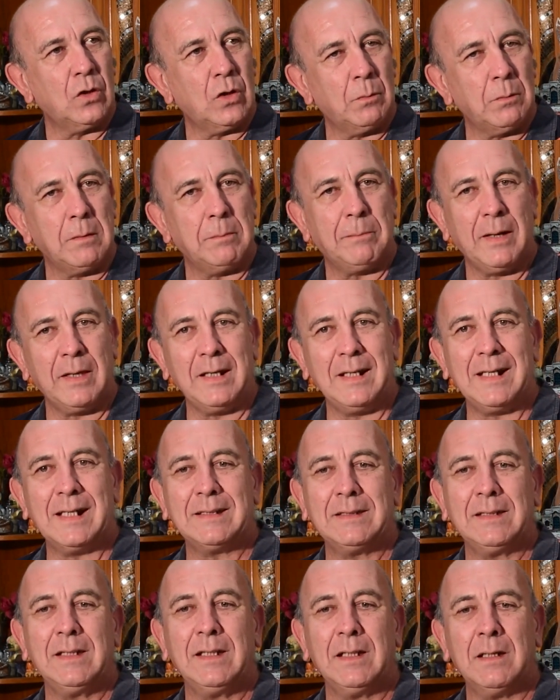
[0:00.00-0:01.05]
no, mi padre
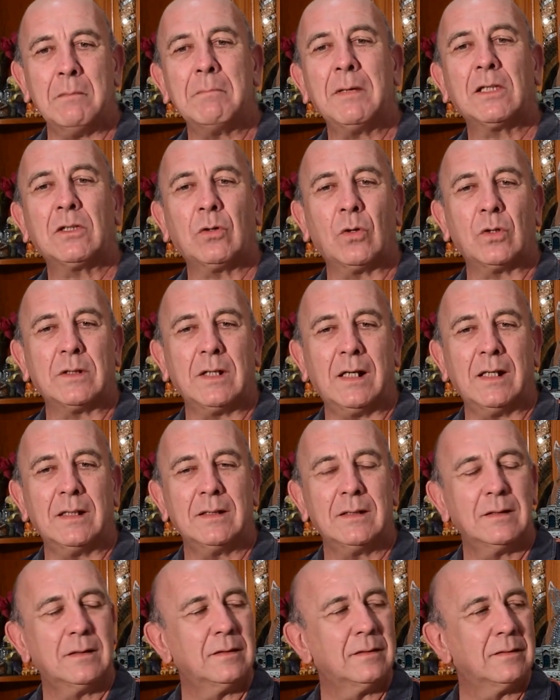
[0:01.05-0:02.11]
nace en
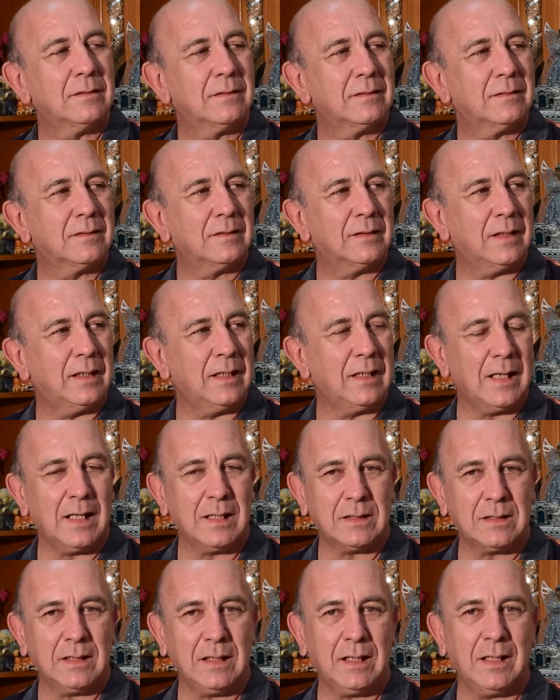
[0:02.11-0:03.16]
Matorrales. Eh,
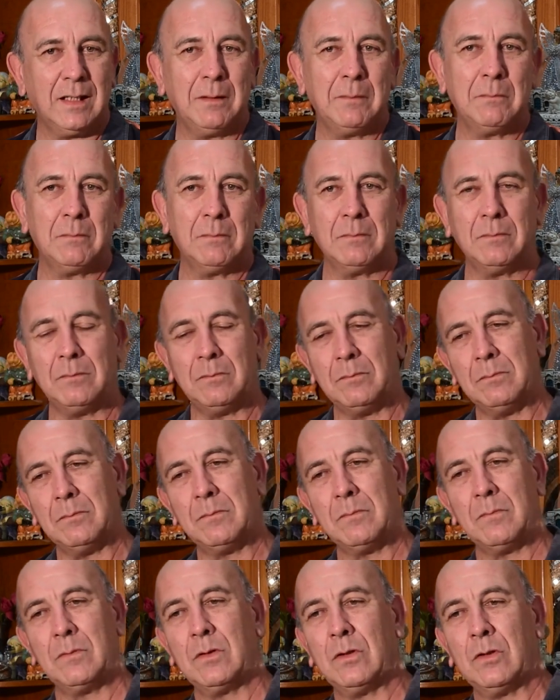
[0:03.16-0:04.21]
nace,
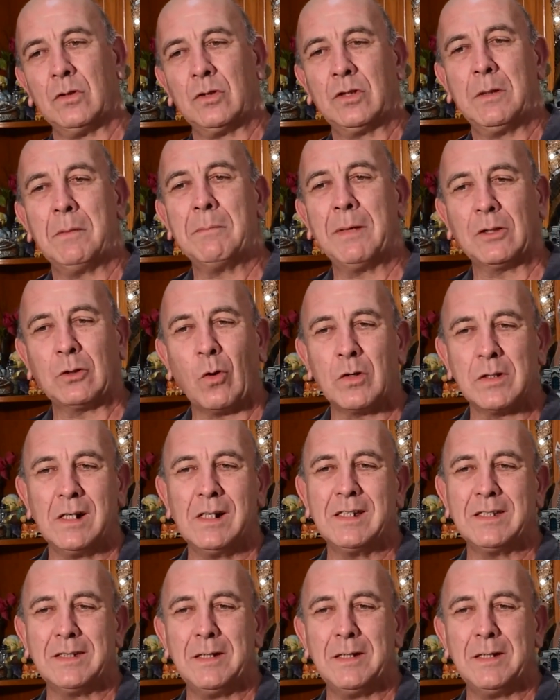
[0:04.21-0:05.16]
mm, no sé, en Matorrales